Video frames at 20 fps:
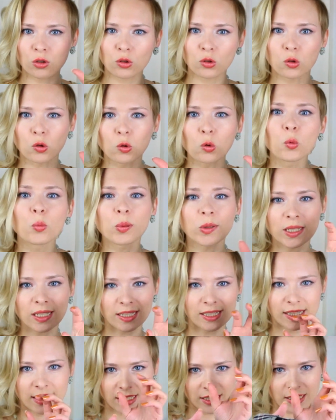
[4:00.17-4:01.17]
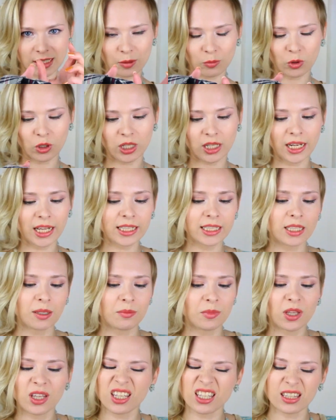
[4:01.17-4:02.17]
крупности самой клетки
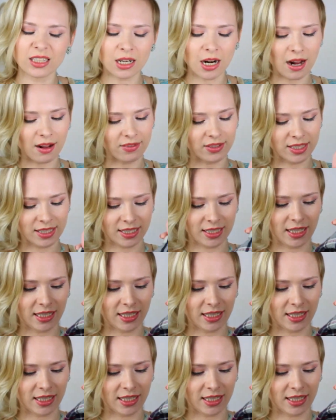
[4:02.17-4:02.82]
мне не нравится,